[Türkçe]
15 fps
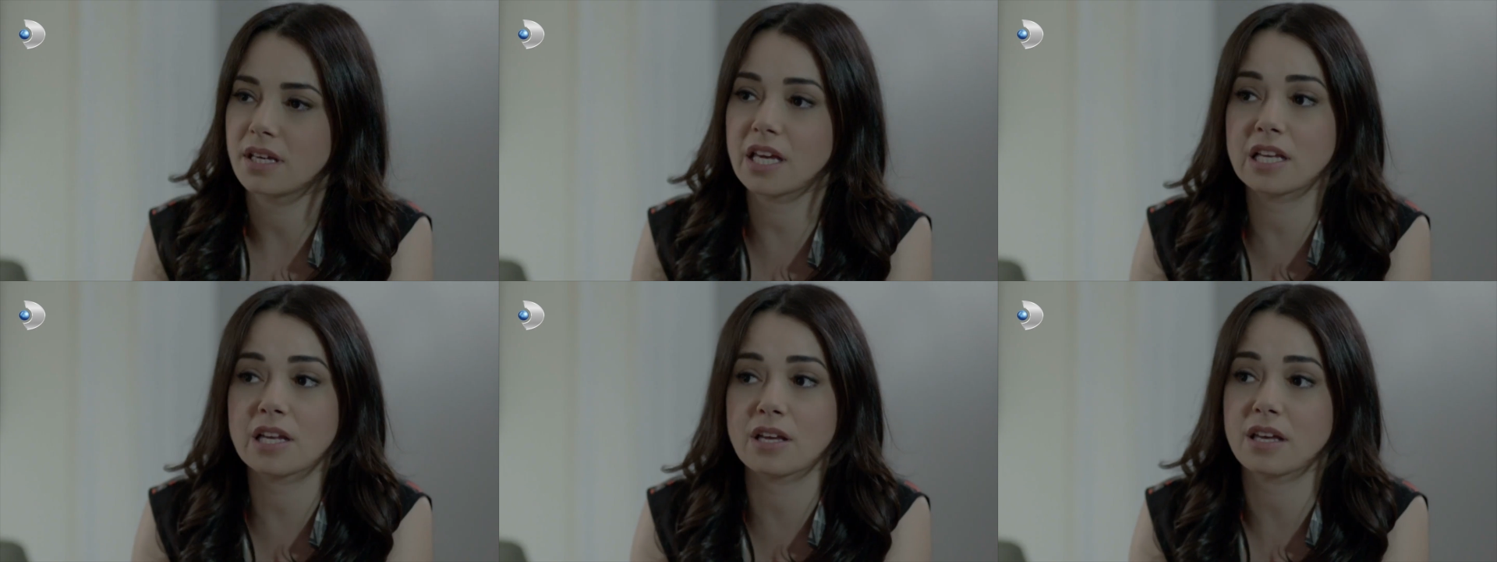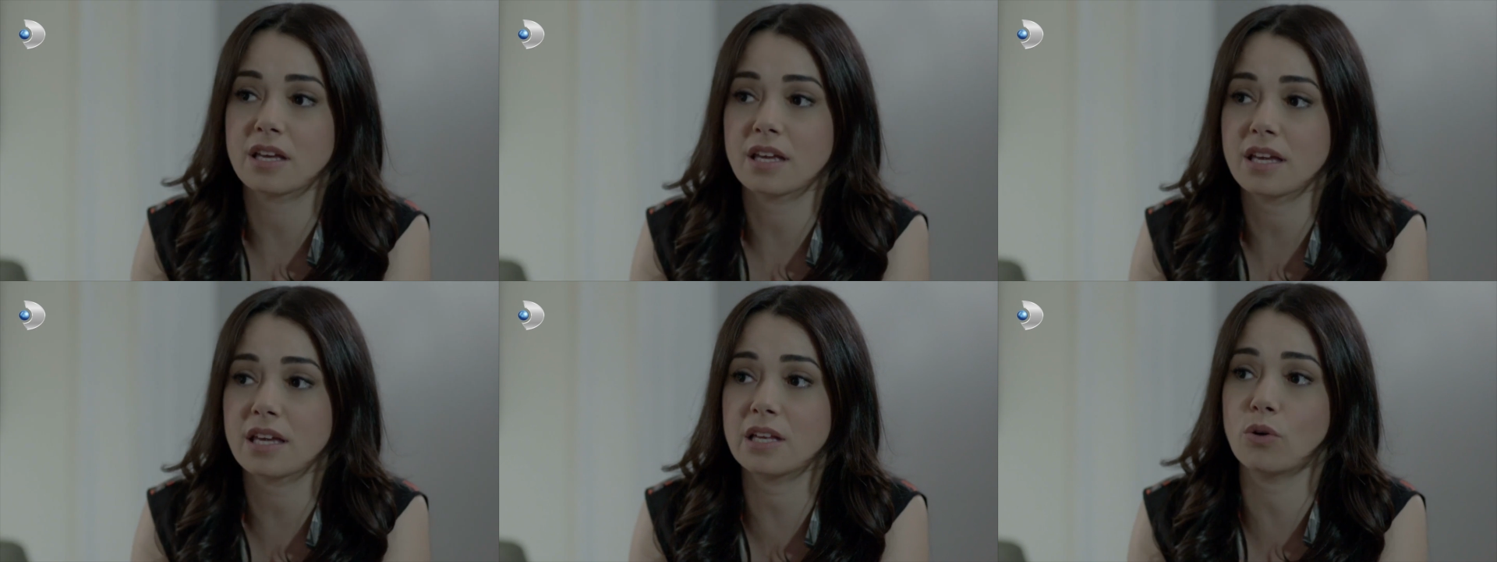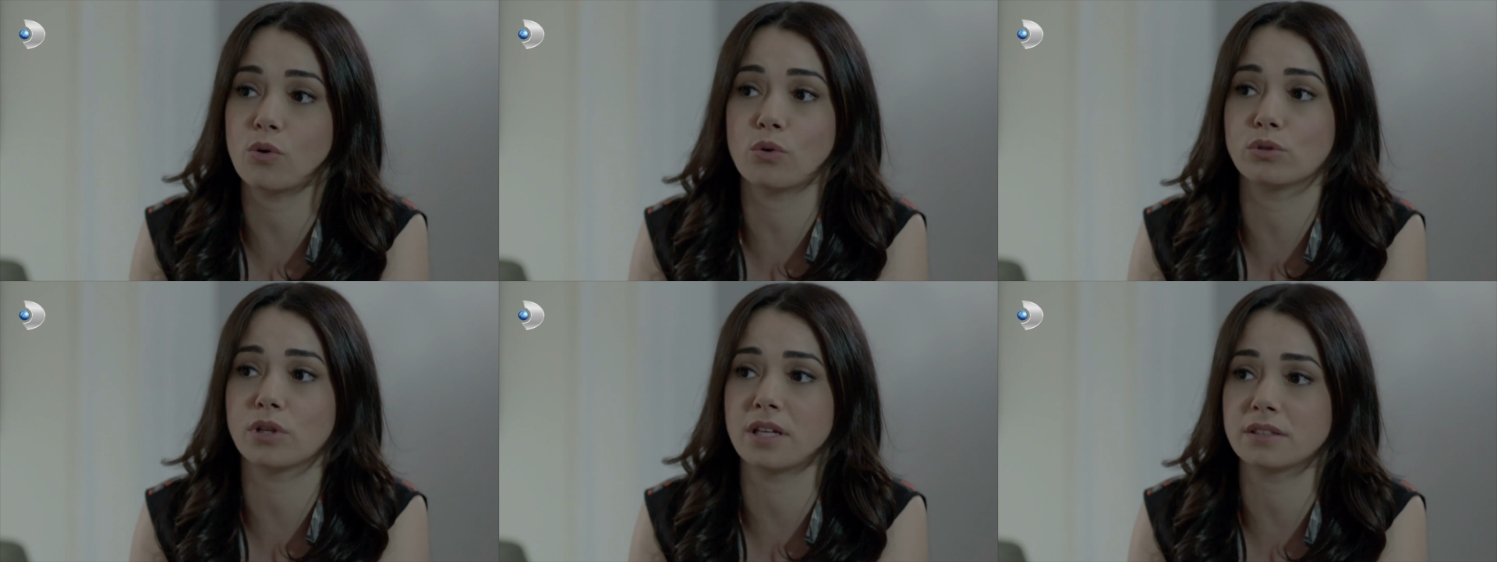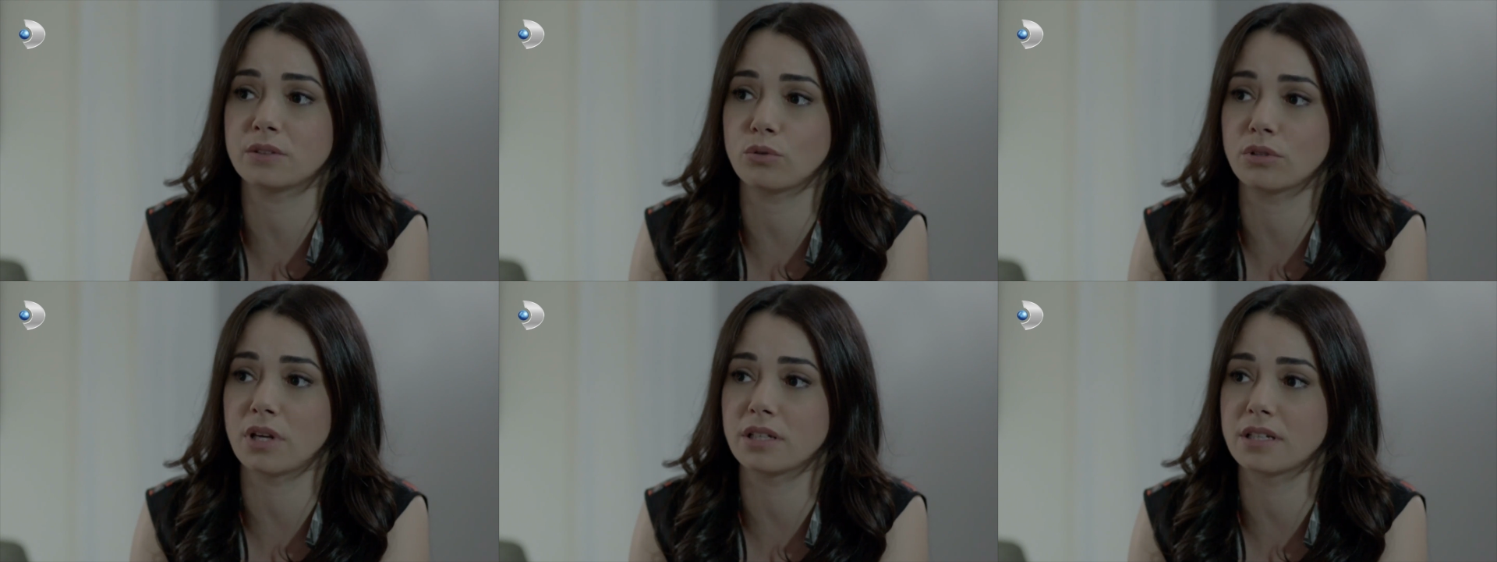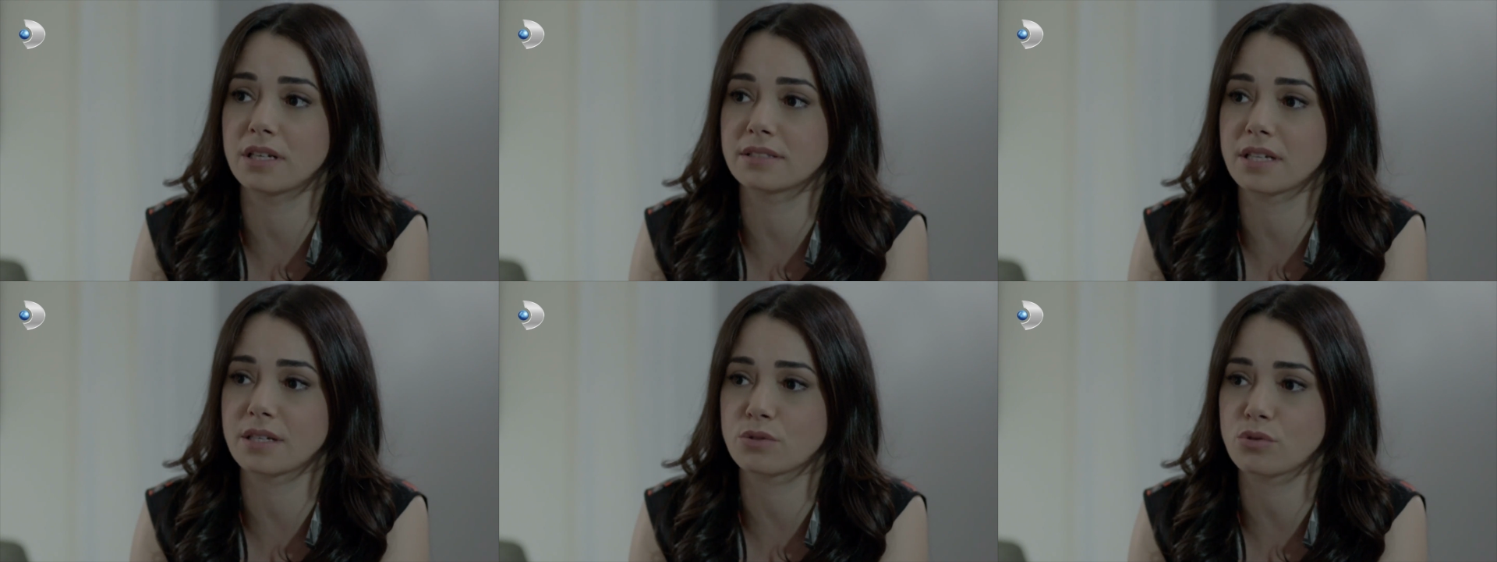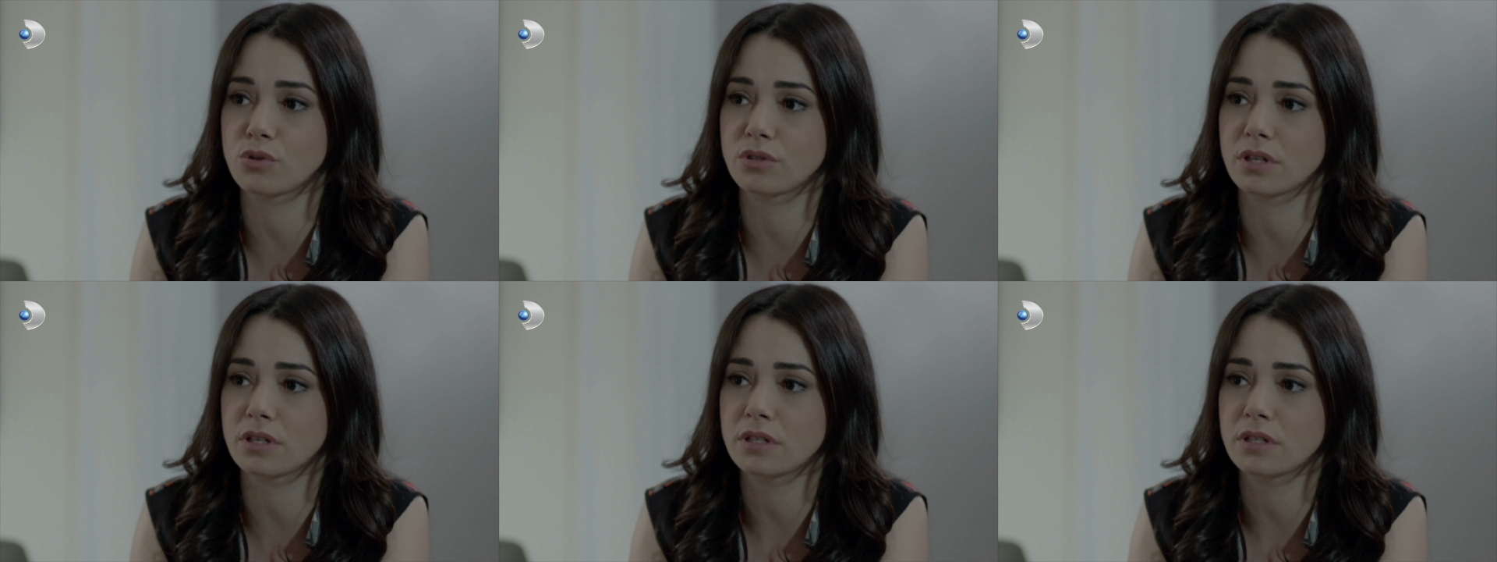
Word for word: Hele, hele o olan olaylardan sonra.